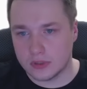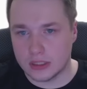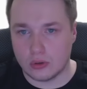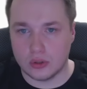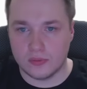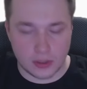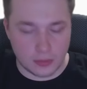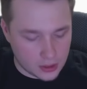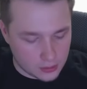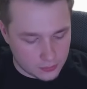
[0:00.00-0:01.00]
Заходим в
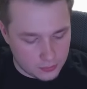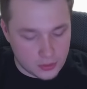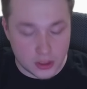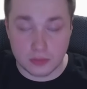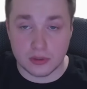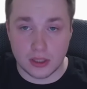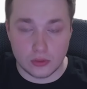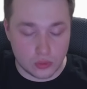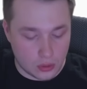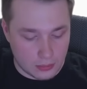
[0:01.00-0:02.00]
терминал. Пишем
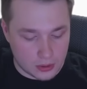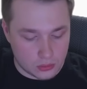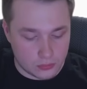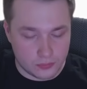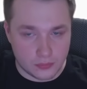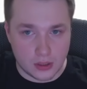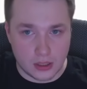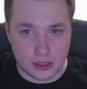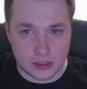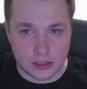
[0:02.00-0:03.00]
следующую команду
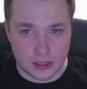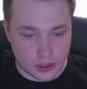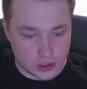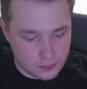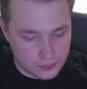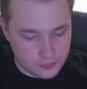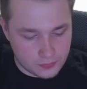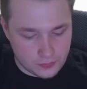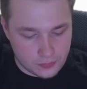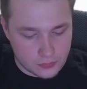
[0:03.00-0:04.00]
SSH
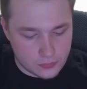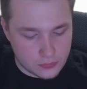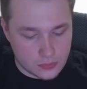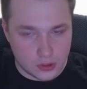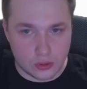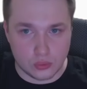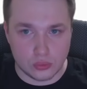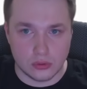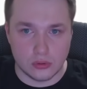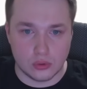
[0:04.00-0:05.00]

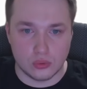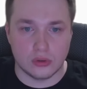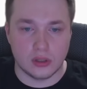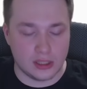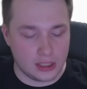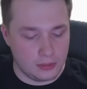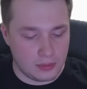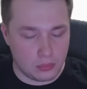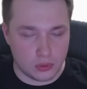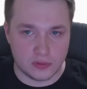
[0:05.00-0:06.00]
root. Root — это
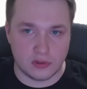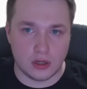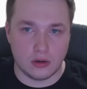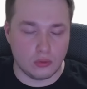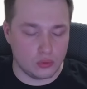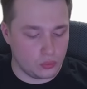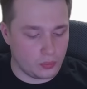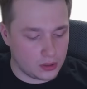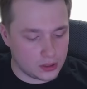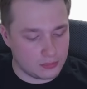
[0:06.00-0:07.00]
имя пользователя, он
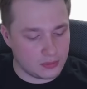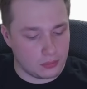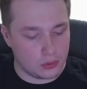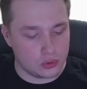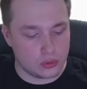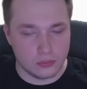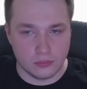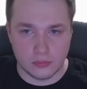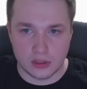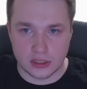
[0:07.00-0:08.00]
упал нам на почту,
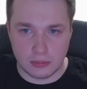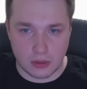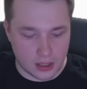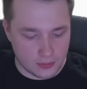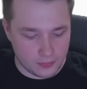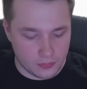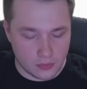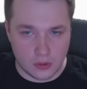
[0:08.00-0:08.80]
собака,